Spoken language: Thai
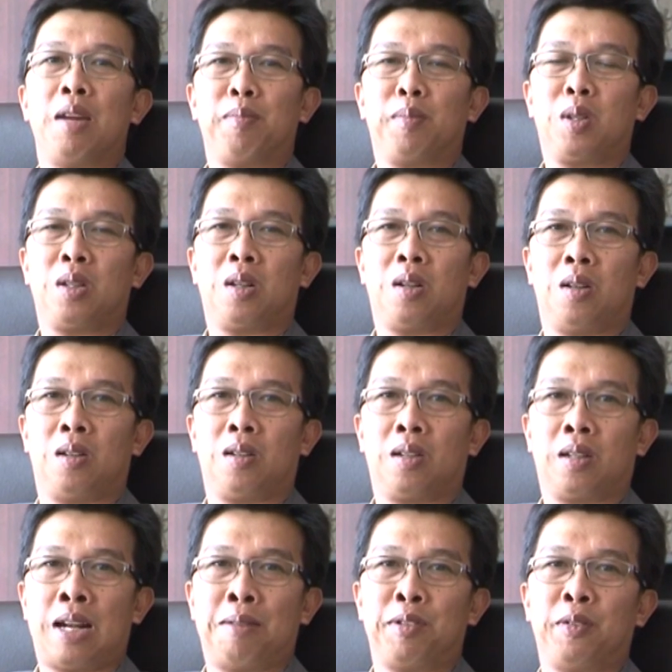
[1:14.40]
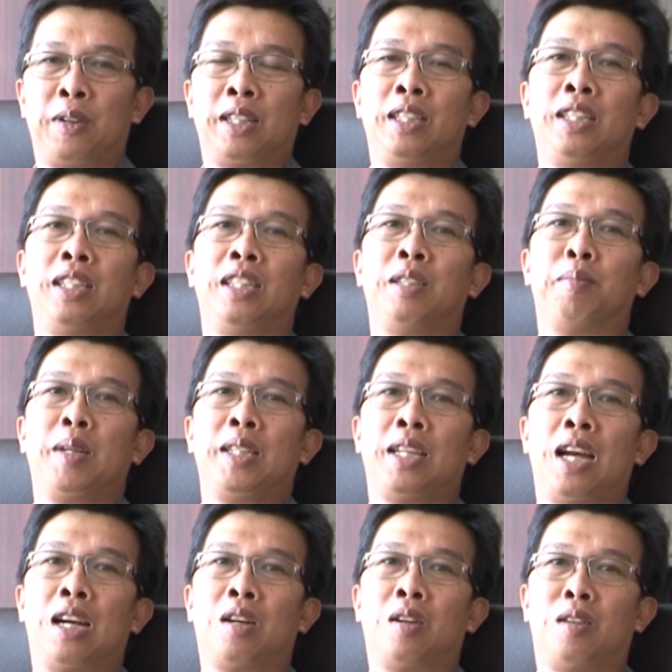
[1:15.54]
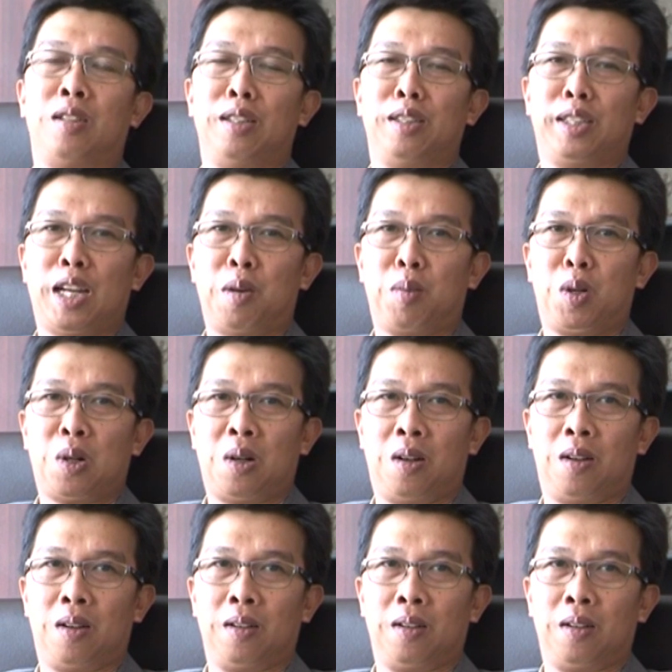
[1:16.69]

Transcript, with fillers: ครับก็ขอกราบสวัสดีประชากรชาวมข.